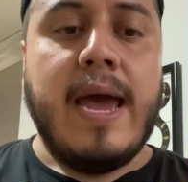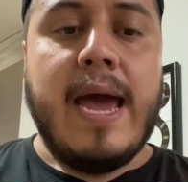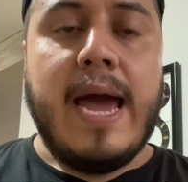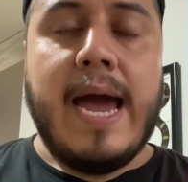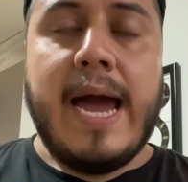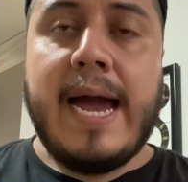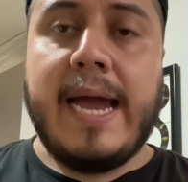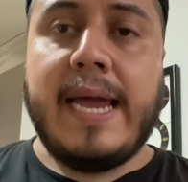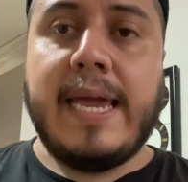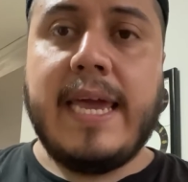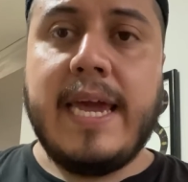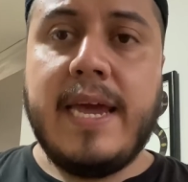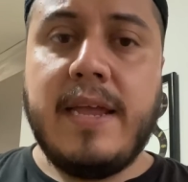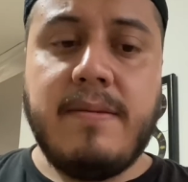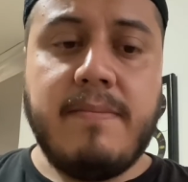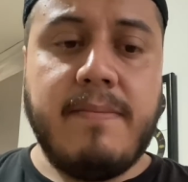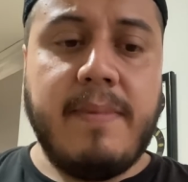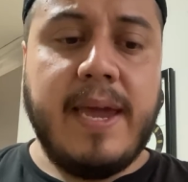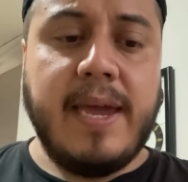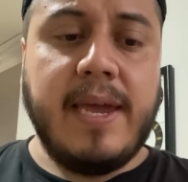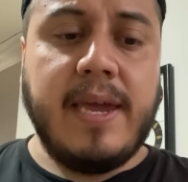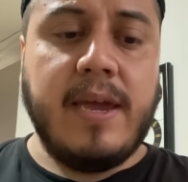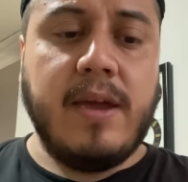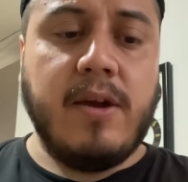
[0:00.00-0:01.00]
Aquí en
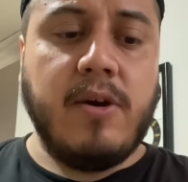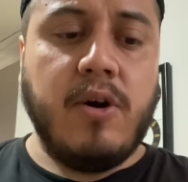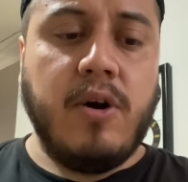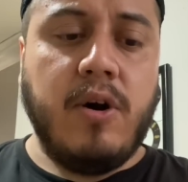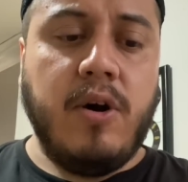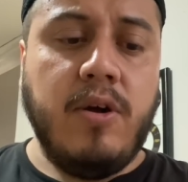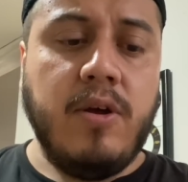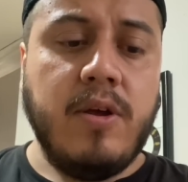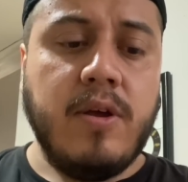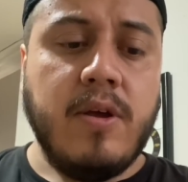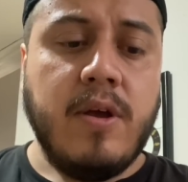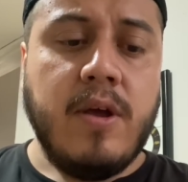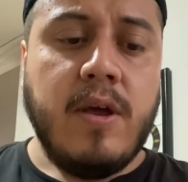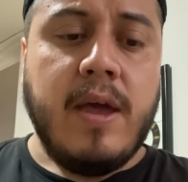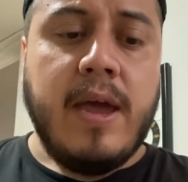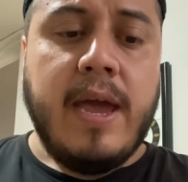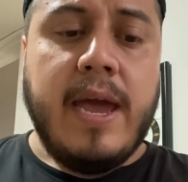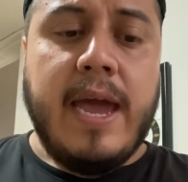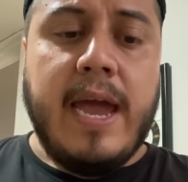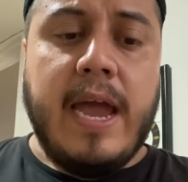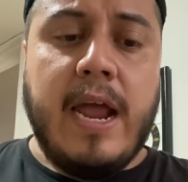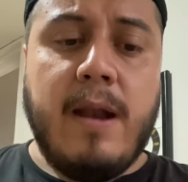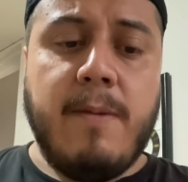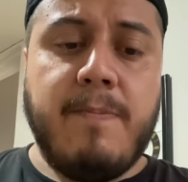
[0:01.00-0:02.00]
México
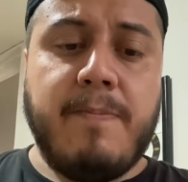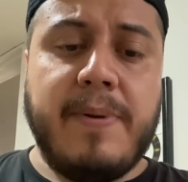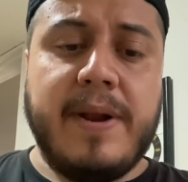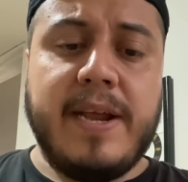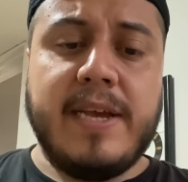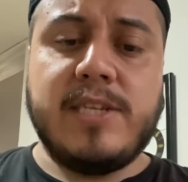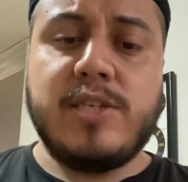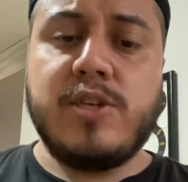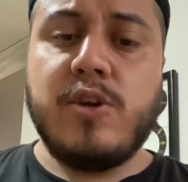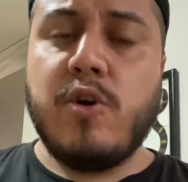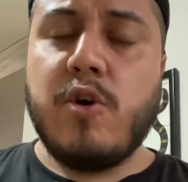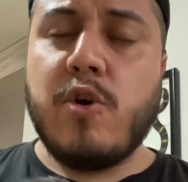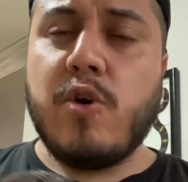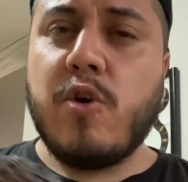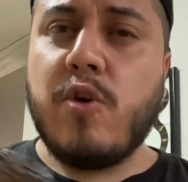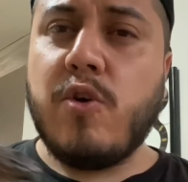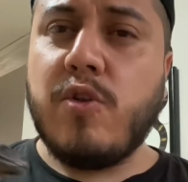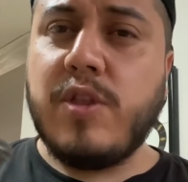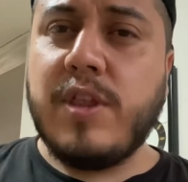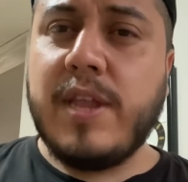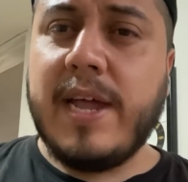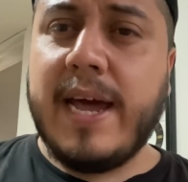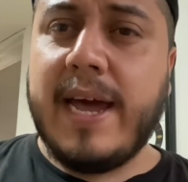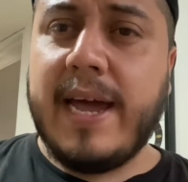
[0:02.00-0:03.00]
el precio
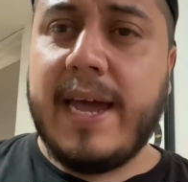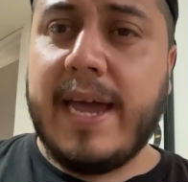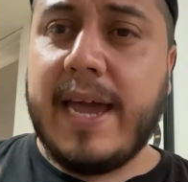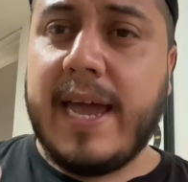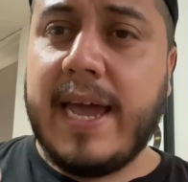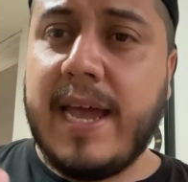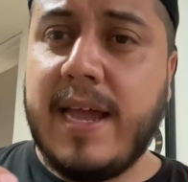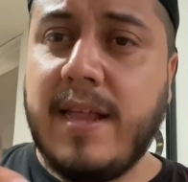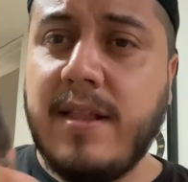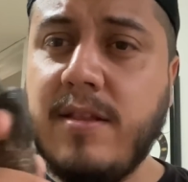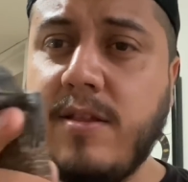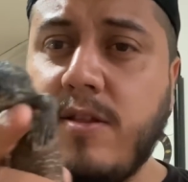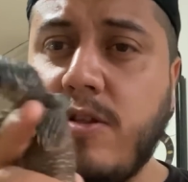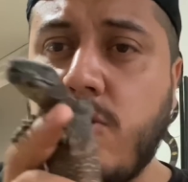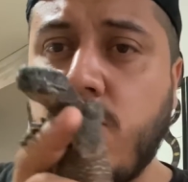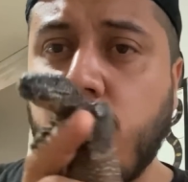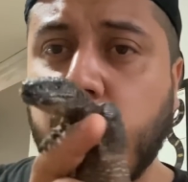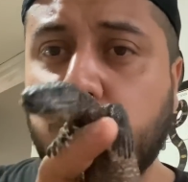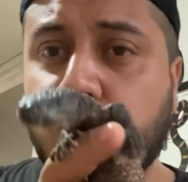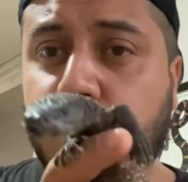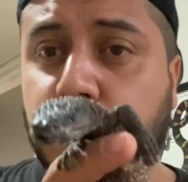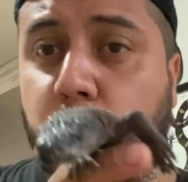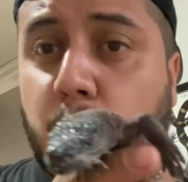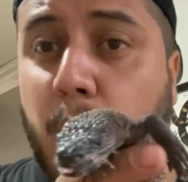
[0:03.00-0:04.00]
ronda en
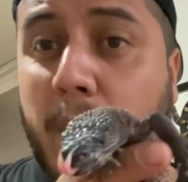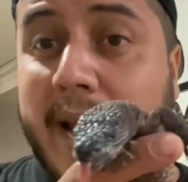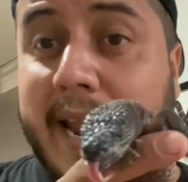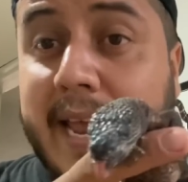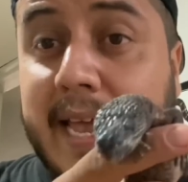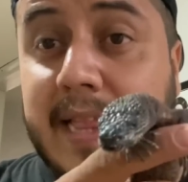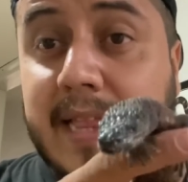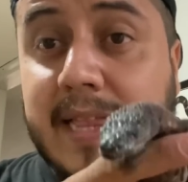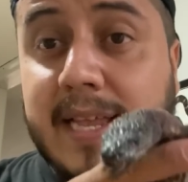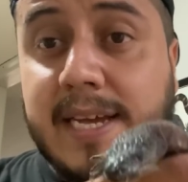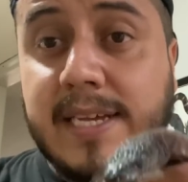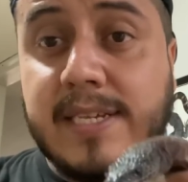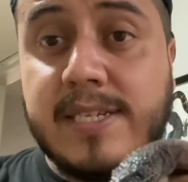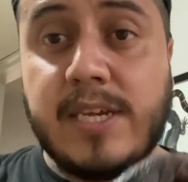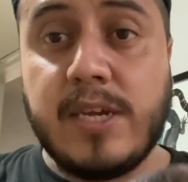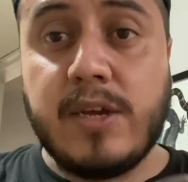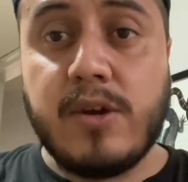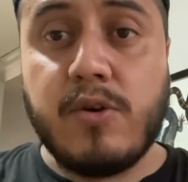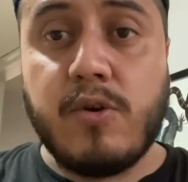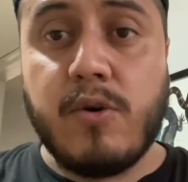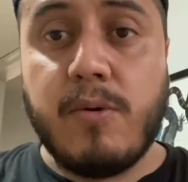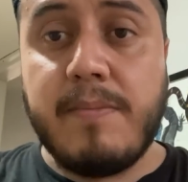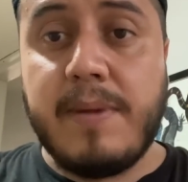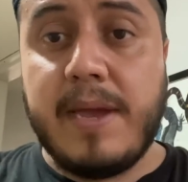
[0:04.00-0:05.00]
los
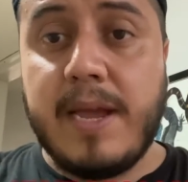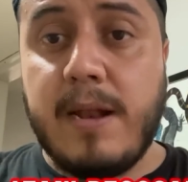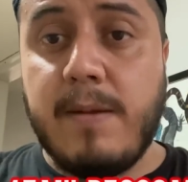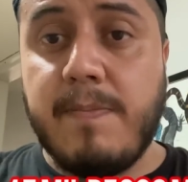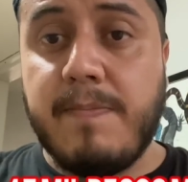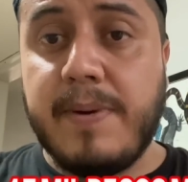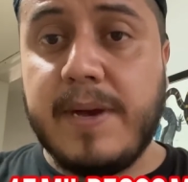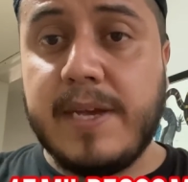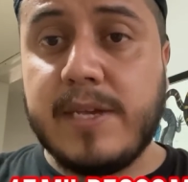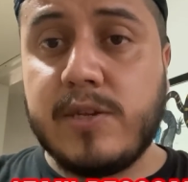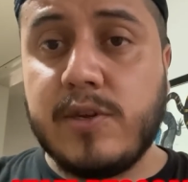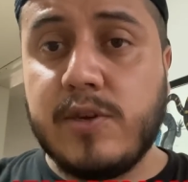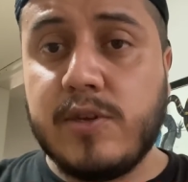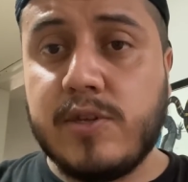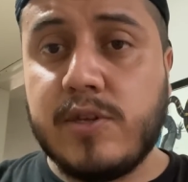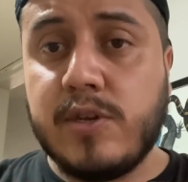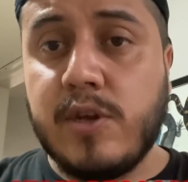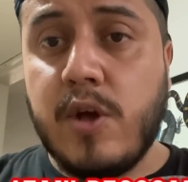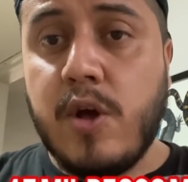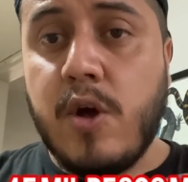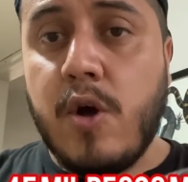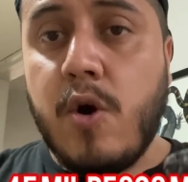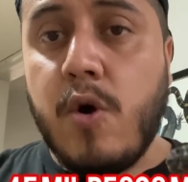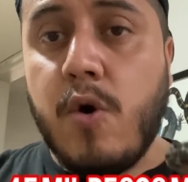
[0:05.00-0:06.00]
45 mil pesos